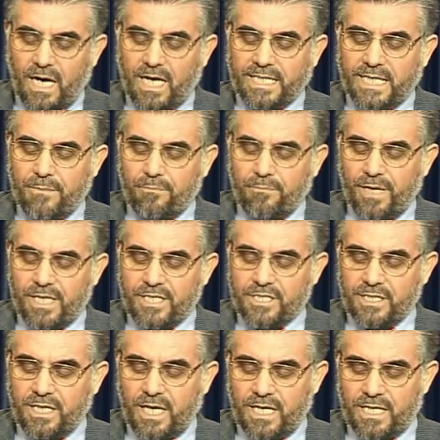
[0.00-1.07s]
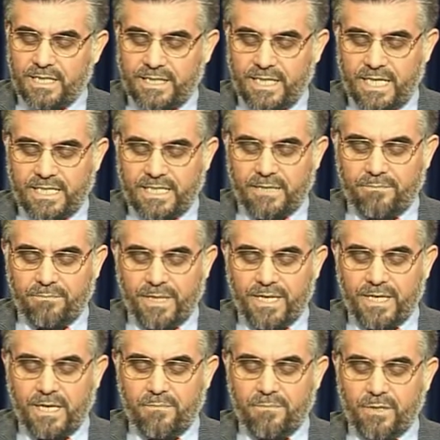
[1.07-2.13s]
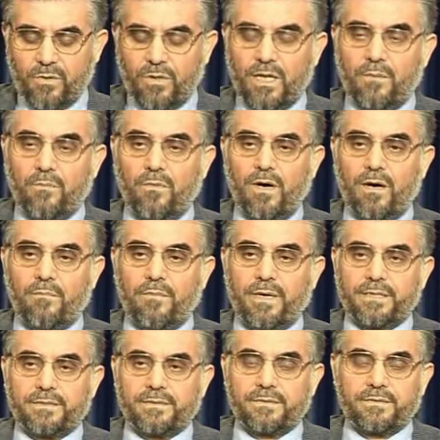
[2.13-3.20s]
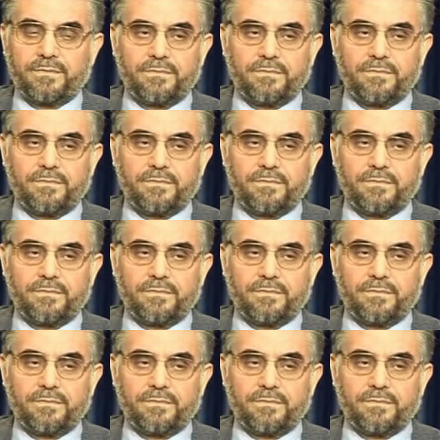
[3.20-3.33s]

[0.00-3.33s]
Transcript: Adem balçık halindeyken peygamber olan Muhammed.